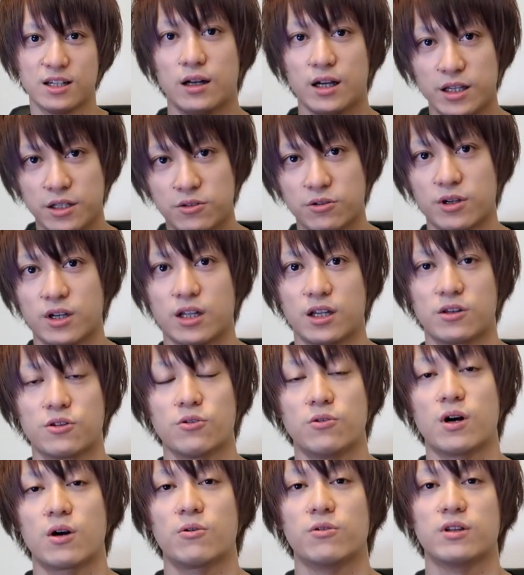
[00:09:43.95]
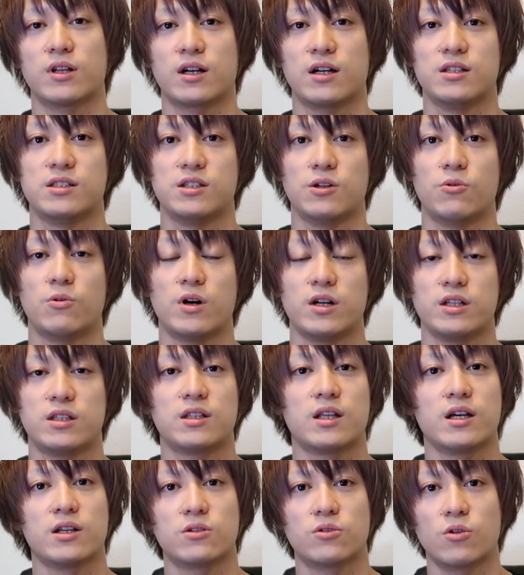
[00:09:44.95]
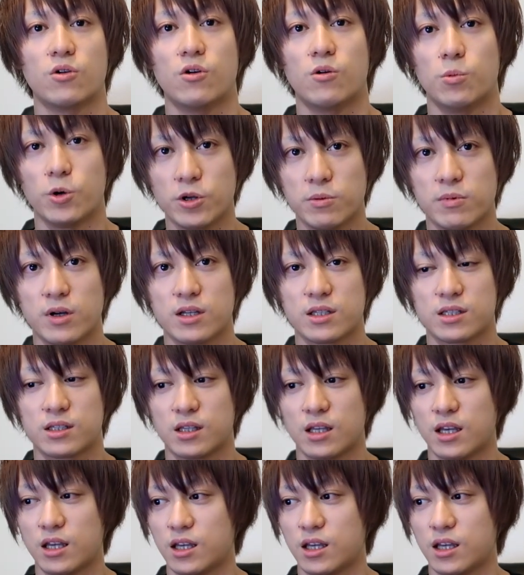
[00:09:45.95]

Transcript: はい、というわけで今日はこんな感じで終わりたいと思います。